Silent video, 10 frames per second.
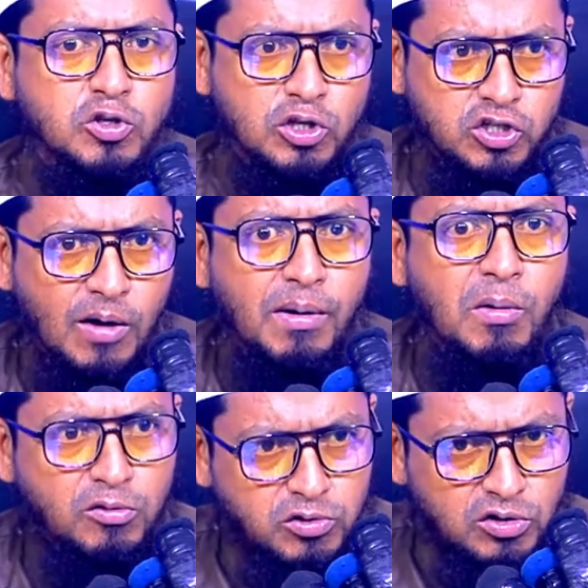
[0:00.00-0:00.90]
যদি সম্ভব
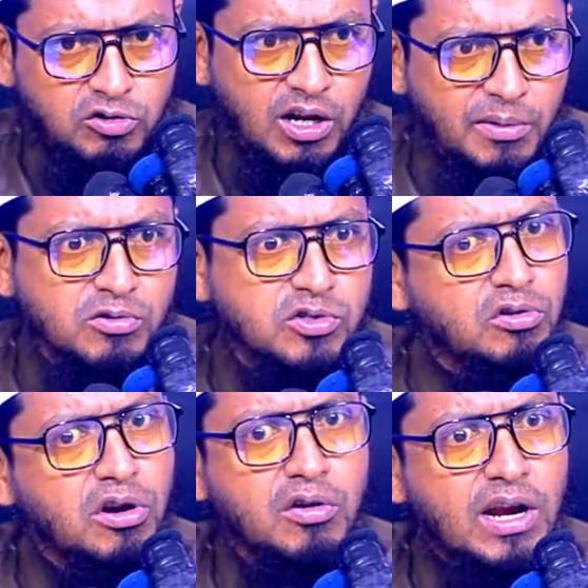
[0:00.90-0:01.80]
হয় গোসল করাবে
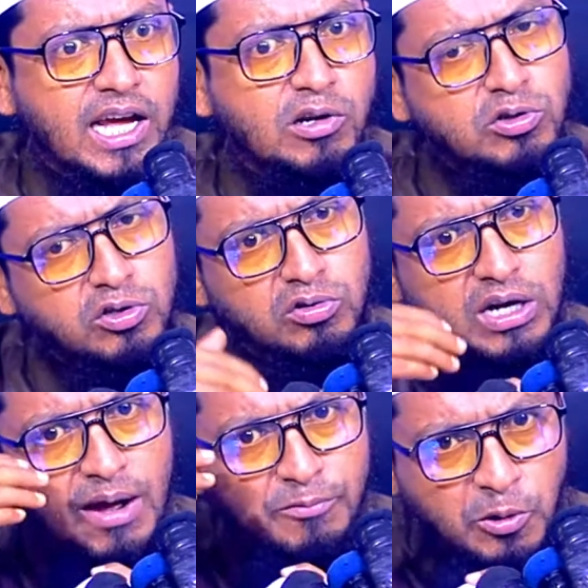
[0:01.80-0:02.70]
গোসল করানো না গেলে অন্তত
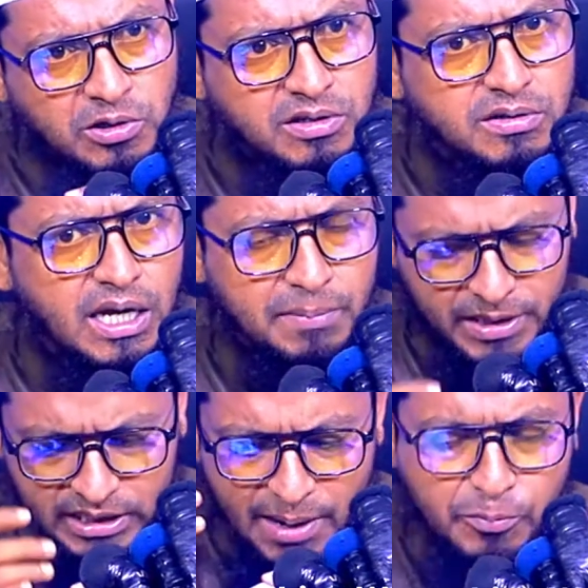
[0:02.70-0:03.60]
কাপড়
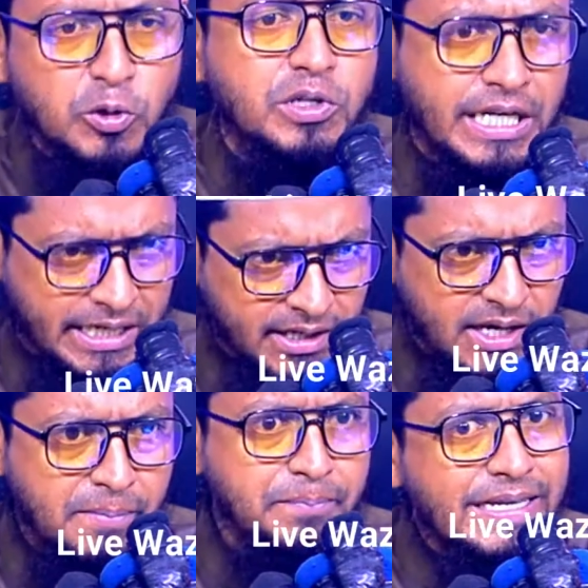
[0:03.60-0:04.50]
মানে কাপড় দিয়ে
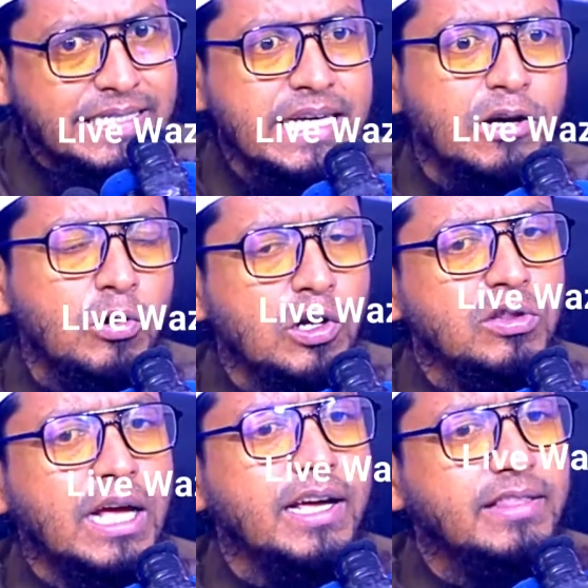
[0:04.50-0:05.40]
পেঁচিয়ে
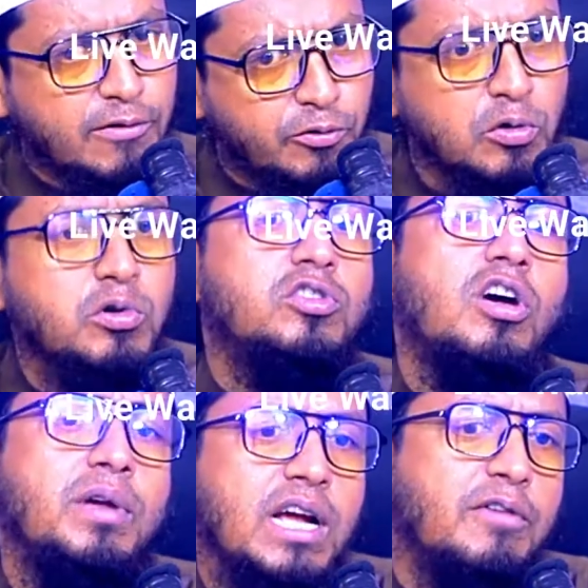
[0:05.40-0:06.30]
হলেও তাকে দাফন করতে
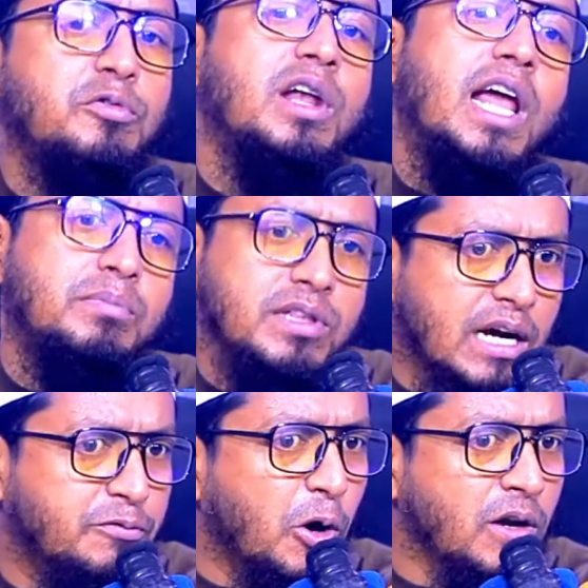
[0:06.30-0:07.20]
হবে কাফন লাগবে
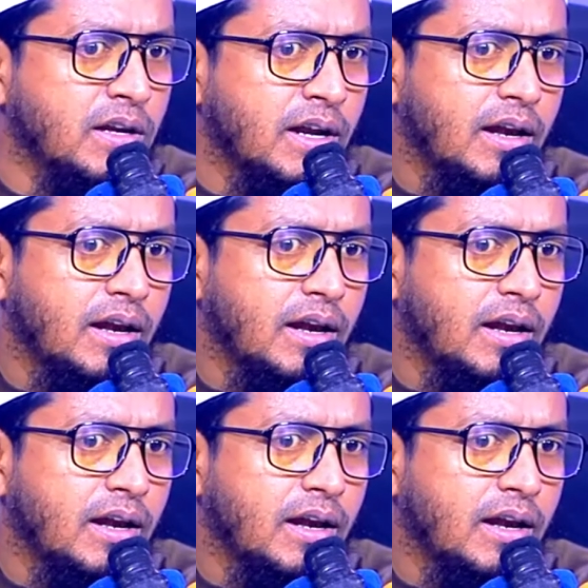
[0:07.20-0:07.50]
দাফন